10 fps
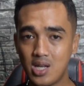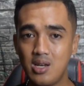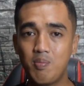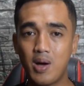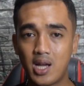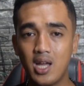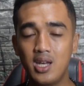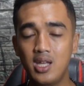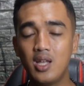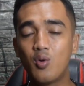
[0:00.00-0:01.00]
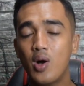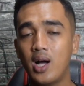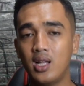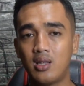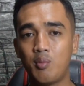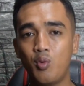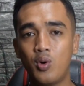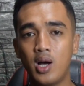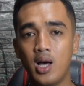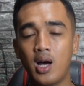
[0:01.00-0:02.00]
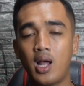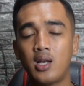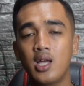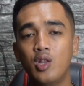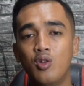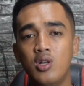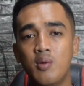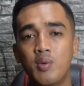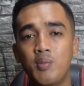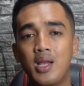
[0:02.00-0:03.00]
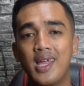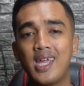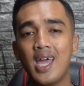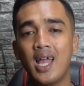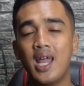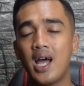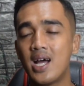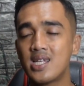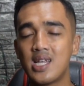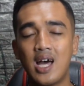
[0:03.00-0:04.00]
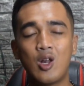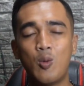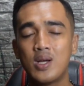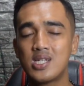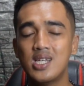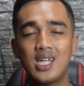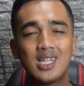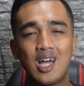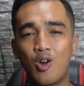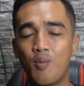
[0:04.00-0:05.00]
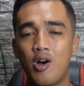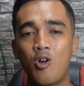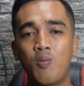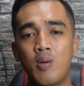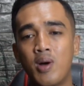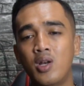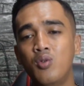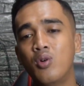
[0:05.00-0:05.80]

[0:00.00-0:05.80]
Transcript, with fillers: dipakai di ruangan terbuka karena itu dia memiliki ada khas aroma sedikit aroma aroma madu.